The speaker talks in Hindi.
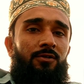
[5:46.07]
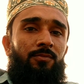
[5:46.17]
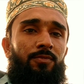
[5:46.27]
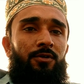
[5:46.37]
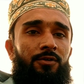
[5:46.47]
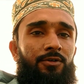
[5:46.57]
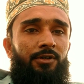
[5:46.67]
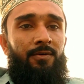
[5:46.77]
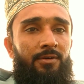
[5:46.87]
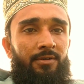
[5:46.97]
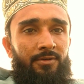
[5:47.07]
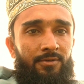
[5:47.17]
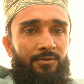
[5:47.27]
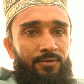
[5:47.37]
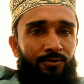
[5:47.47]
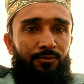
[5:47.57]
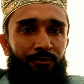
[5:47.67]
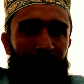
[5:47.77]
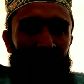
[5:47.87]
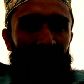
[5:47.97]
और बहुत ही
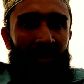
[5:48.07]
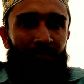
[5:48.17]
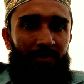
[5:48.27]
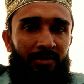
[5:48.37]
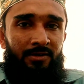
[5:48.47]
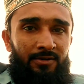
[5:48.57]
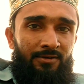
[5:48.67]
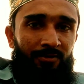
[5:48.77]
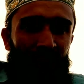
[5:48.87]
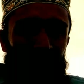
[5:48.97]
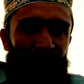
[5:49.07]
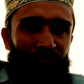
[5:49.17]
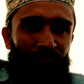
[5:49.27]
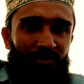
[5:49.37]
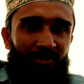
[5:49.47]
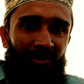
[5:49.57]
सुकून है यहाँ पर और सूरज